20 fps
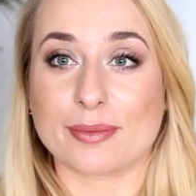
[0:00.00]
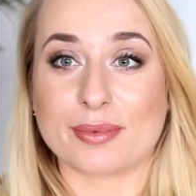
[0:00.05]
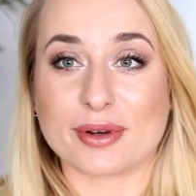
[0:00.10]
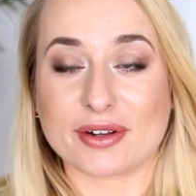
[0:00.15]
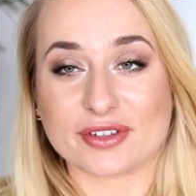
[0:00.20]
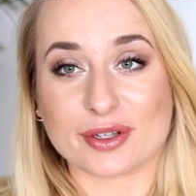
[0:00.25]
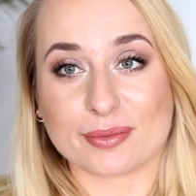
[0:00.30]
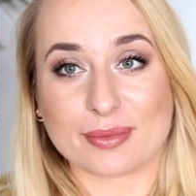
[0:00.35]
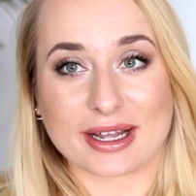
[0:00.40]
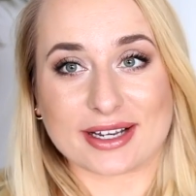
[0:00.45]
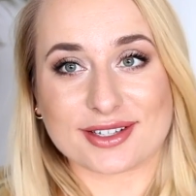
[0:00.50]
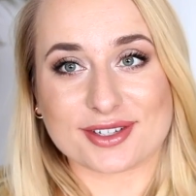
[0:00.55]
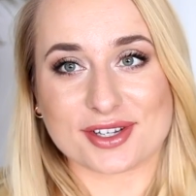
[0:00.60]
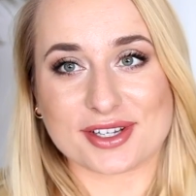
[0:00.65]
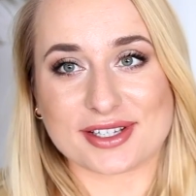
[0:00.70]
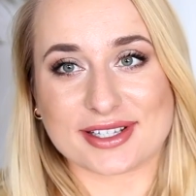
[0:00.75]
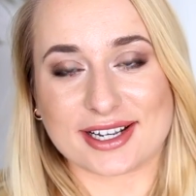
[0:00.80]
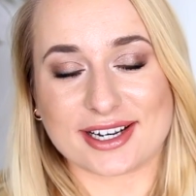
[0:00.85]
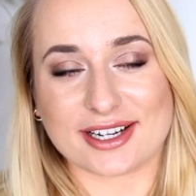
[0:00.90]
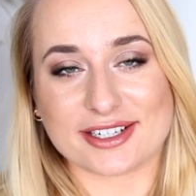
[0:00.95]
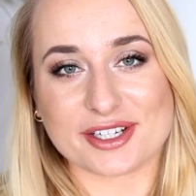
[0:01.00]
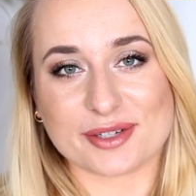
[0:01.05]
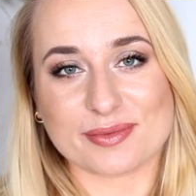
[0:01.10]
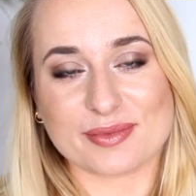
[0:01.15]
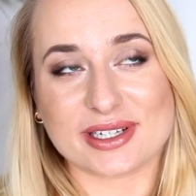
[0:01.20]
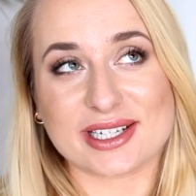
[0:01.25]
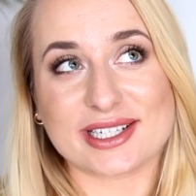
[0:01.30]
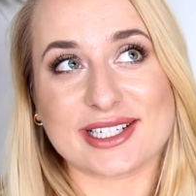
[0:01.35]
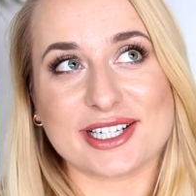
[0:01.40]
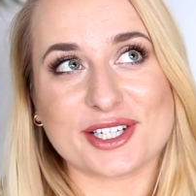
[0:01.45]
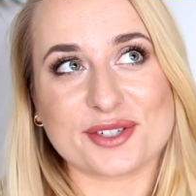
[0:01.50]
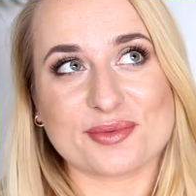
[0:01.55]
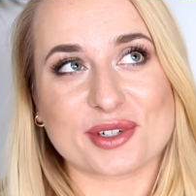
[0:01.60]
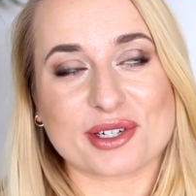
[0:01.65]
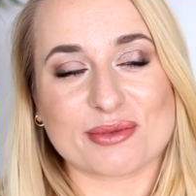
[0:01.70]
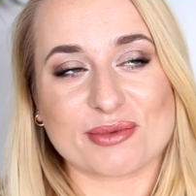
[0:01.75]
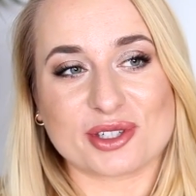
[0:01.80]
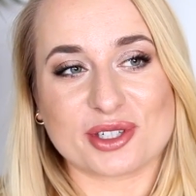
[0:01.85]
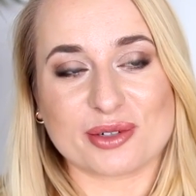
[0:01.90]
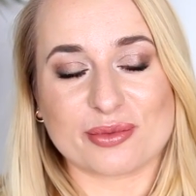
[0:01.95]
Naprawdę bardzo się staraliśmy i chcieliśmy,
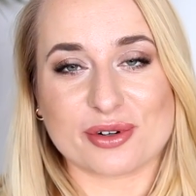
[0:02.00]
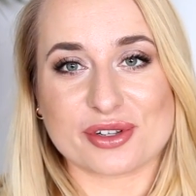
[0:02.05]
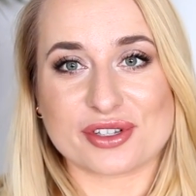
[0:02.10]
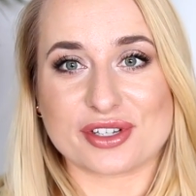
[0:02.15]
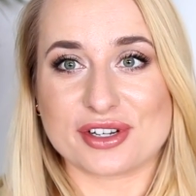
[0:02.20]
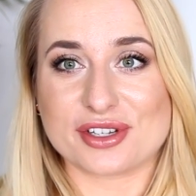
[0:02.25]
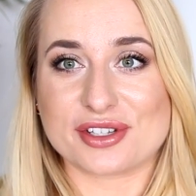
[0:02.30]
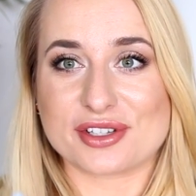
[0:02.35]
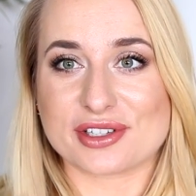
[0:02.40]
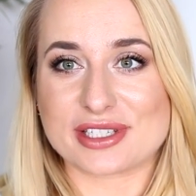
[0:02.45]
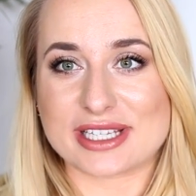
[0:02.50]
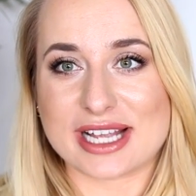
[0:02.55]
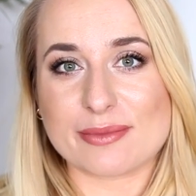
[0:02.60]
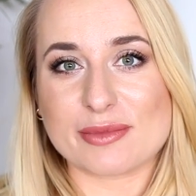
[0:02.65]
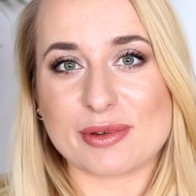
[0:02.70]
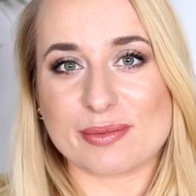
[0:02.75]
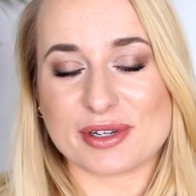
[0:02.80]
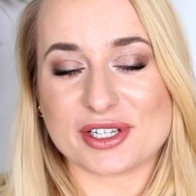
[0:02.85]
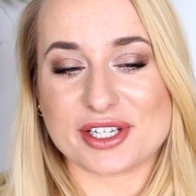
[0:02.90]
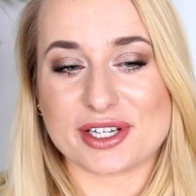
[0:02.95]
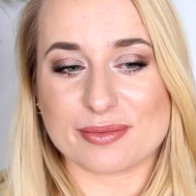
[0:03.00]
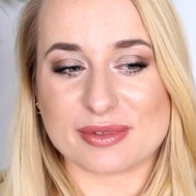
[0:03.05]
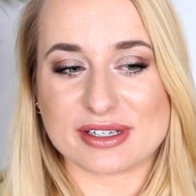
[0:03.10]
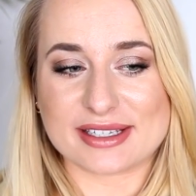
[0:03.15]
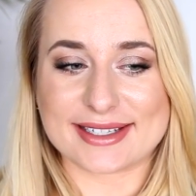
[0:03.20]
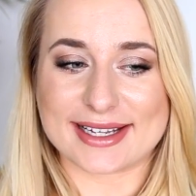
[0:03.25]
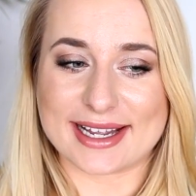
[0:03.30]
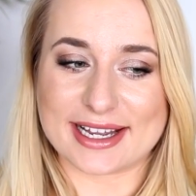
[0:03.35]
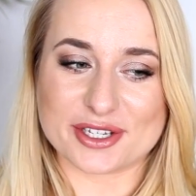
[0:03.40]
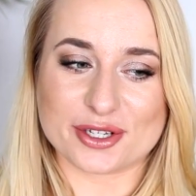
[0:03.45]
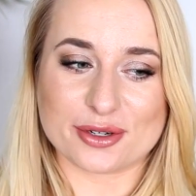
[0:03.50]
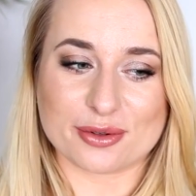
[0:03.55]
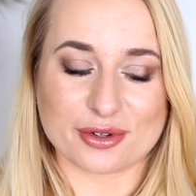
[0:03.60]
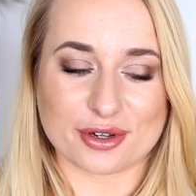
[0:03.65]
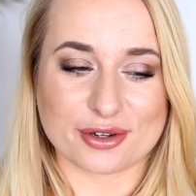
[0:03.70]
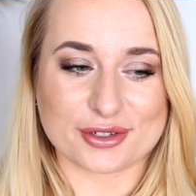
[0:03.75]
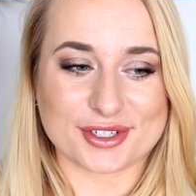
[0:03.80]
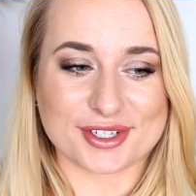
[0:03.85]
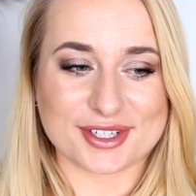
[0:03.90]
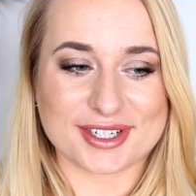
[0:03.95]
żeby to było coś, co sami będziemy z chęcią
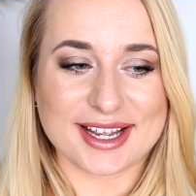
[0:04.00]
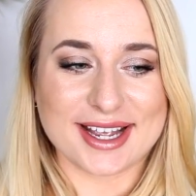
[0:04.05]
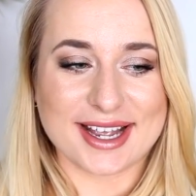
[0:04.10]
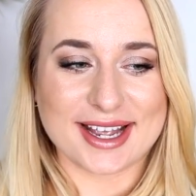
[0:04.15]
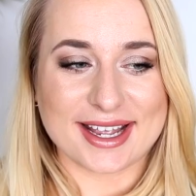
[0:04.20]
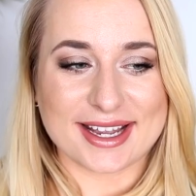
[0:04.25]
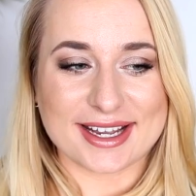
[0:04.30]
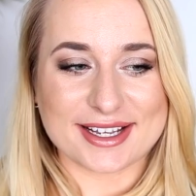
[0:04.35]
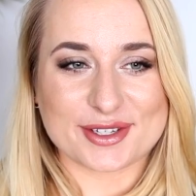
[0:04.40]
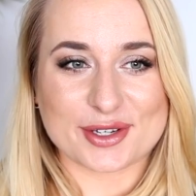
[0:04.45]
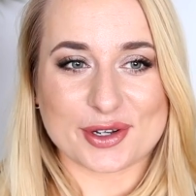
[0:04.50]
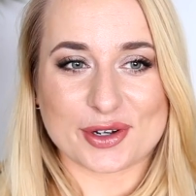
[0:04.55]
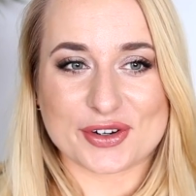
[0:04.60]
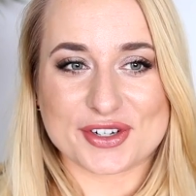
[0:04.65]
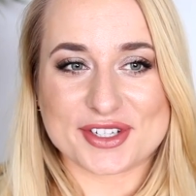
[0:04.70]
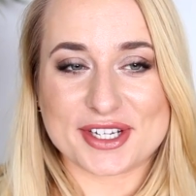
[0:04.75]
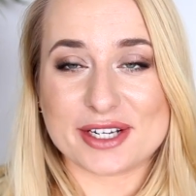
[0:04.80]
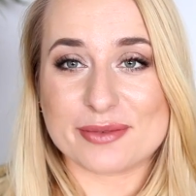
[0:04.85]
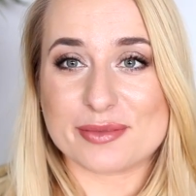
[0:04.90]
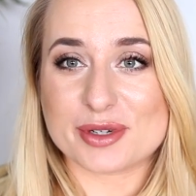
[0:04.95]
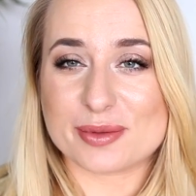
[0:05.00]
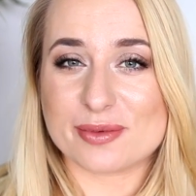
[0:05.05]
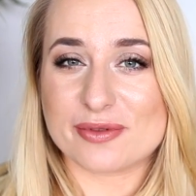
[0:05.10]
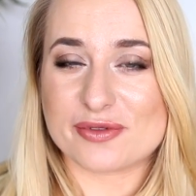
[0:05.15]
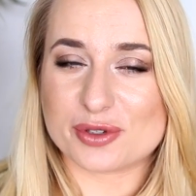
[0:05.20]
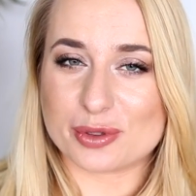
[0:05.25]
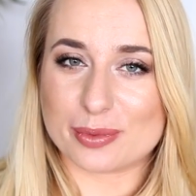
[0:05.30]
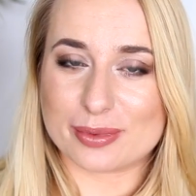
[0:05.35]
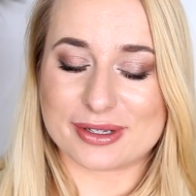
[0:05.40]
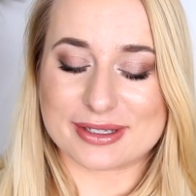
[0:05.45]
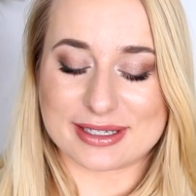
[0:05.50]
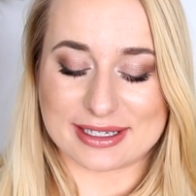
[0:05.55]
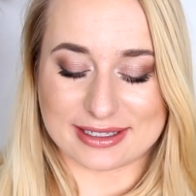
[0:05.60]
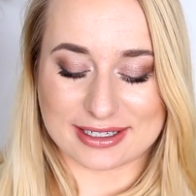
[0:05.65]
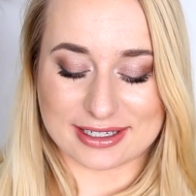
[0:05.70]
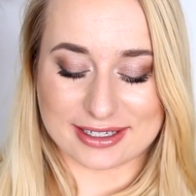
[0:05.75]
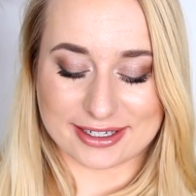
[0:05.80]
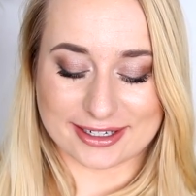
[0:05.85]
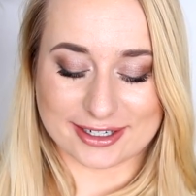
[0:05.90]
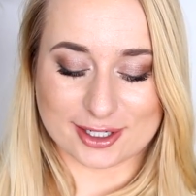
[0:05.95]
nosić i co chcielibyśmy w
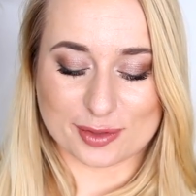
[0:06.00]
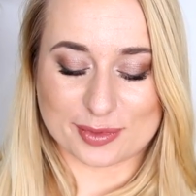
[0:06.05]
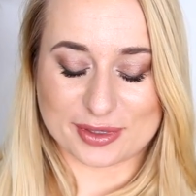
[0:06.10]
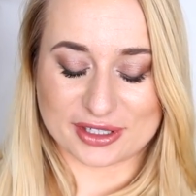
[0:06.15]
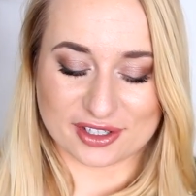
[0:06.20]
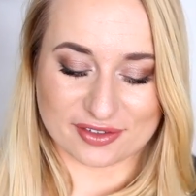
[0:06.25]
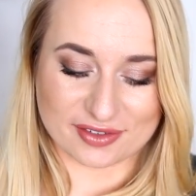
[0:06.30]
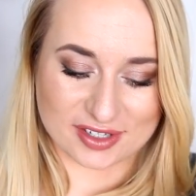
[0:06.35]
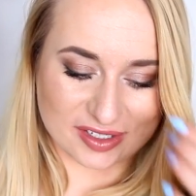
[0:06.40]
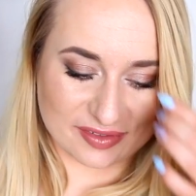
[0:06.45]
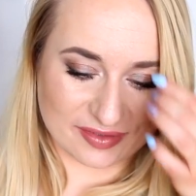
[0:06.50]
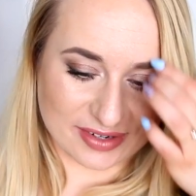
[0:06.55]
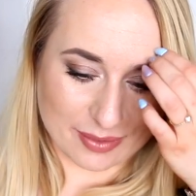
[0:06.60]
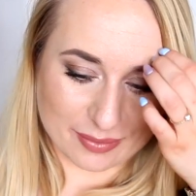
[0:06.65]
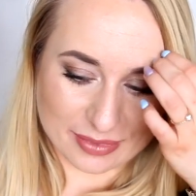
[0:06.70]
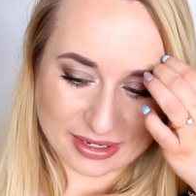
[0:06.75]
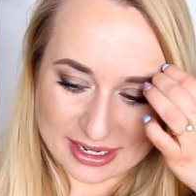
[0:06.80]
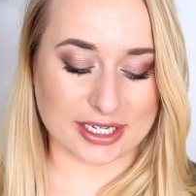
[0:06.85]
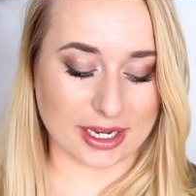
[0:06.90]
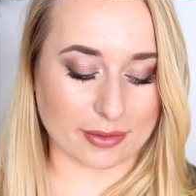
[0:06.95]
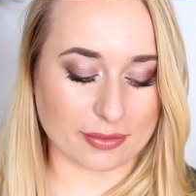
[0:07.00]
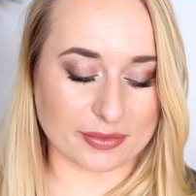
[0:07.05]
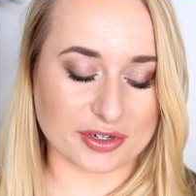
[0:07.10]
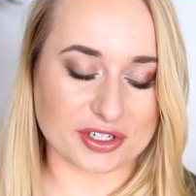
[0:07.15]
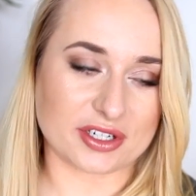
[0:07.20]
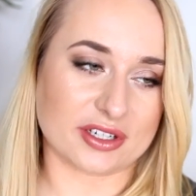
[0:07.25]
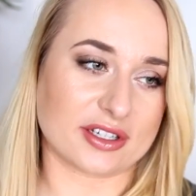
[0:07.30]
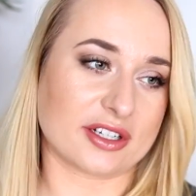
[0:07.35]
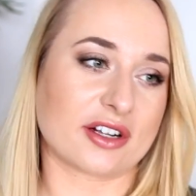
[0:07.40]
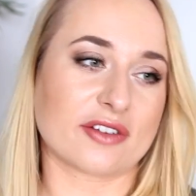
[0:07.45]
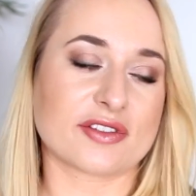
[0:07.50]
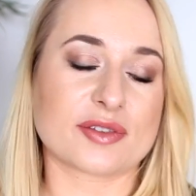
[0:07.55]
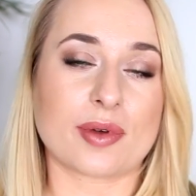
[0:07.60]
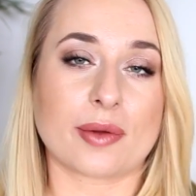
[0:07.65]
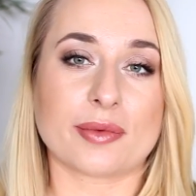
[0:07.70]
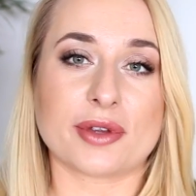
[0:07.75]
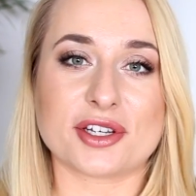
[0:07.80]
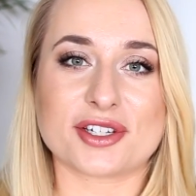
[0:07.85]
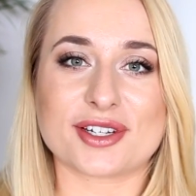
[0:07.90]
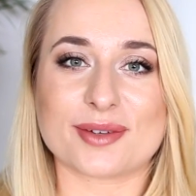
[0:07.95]
100% rekomendować Wam. Chciałabym jeszcze tylko
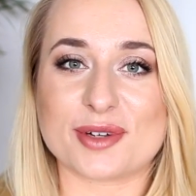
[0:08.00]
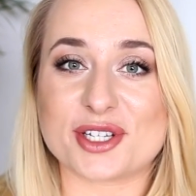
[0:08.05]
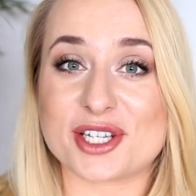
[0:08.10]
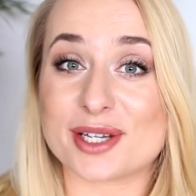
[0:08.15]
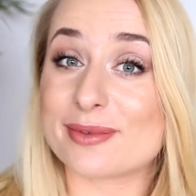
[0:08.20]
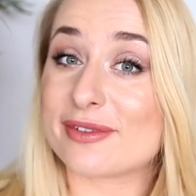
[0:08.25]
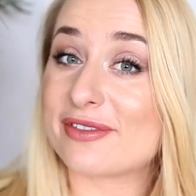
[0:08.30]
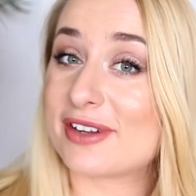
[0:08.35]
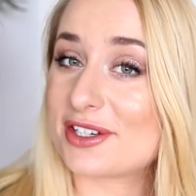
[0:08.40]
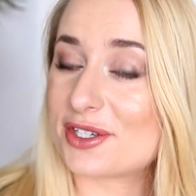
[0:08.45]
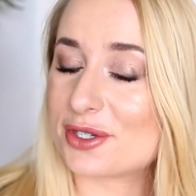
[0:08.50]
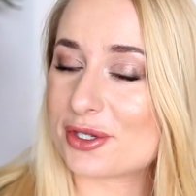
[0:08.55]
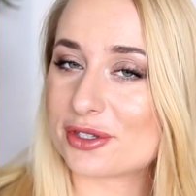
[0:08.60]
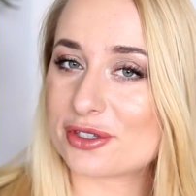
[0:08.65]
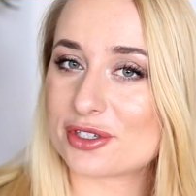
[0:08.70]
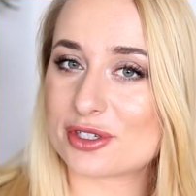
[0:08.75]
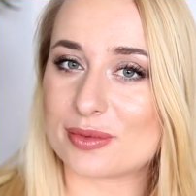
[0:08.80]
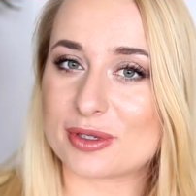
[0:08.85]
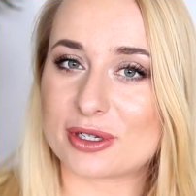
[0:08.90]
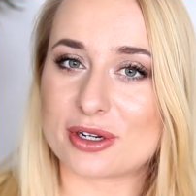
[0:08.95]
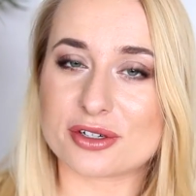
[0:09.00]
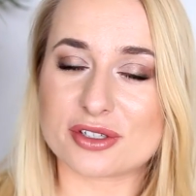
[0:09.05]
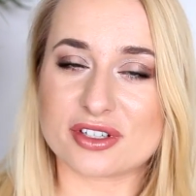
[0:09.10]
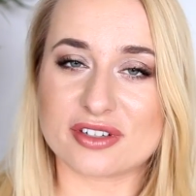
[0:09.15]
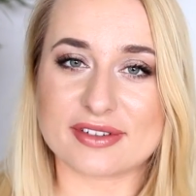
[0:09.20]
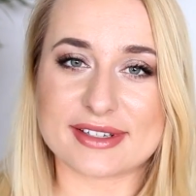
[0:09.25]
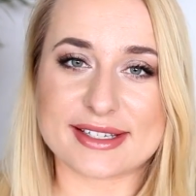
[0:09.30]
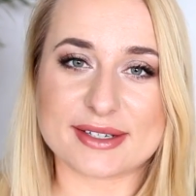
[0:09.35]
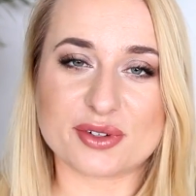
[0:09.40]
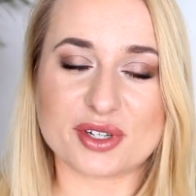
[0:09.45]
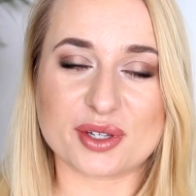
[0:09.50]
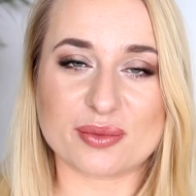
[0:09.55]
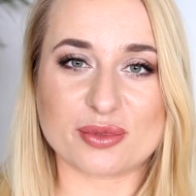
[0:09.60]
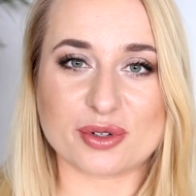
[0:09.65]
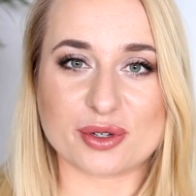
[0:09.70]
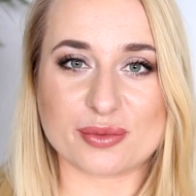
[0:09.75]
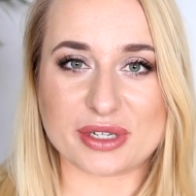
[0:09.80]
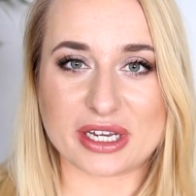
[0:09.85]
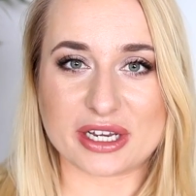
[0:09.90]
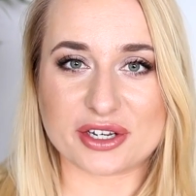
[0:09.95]
wspomnieć, że będziemy walczyć o to, żeby koszty wysyłki
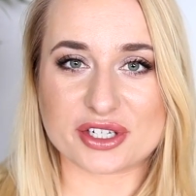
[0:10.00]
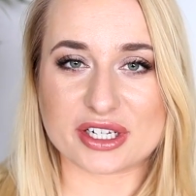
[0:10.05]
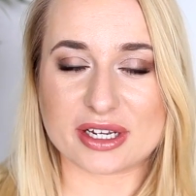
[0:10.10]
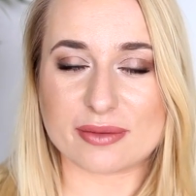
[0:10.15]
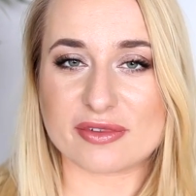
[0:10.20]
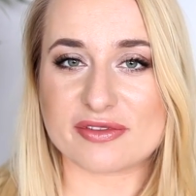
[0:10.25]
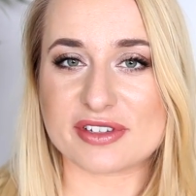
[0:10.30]
były mniejsze.